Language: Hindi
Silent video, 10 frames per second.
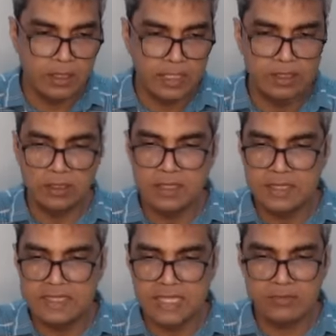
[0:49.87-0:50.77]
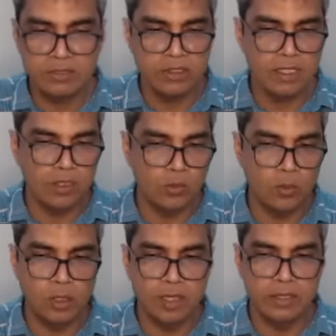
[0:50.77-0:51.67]
नाइट डी सेवन देन
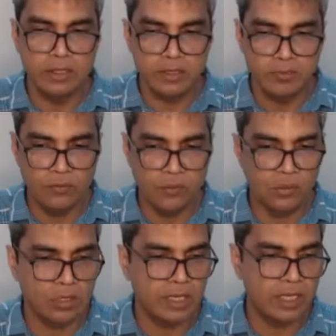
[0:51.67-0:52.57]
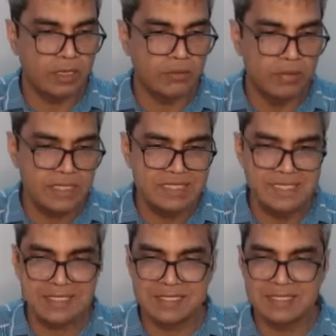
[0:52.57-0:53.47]
हुआ डी फोर नाइट बी
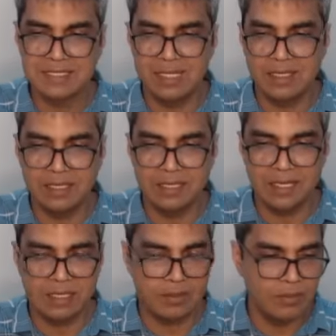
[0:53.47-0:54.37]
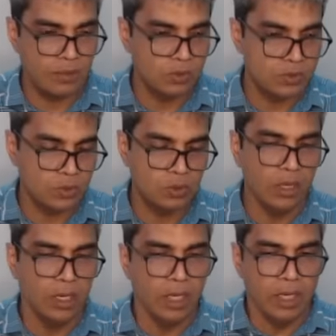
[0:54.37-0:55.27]
सिक्स देन नाइट बी गोज टू
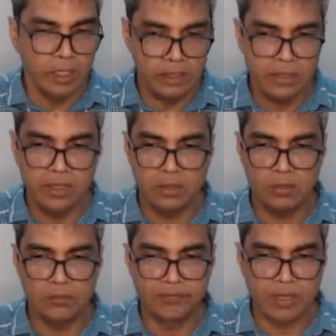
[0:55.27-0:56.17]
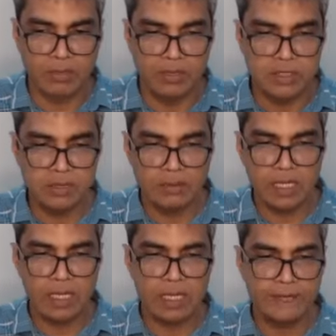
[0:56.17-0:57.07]
डी टू बिशप
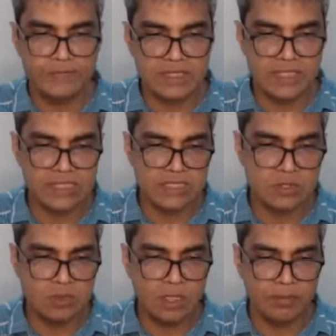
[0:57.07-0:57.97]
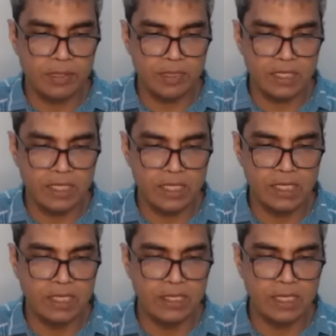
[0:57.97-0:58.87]
आया एफ सिक्स स्क्वायर पर देन
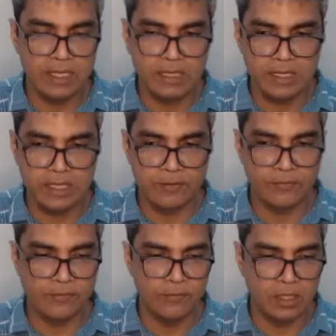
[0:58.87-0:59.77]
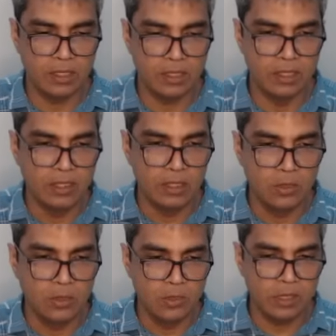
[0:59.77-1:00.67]
नाइट एफ वन
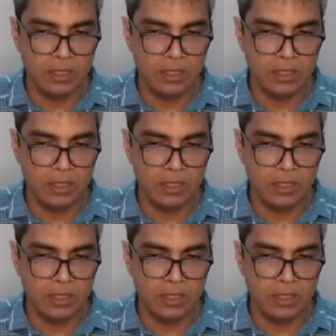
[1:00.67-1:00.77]
रुक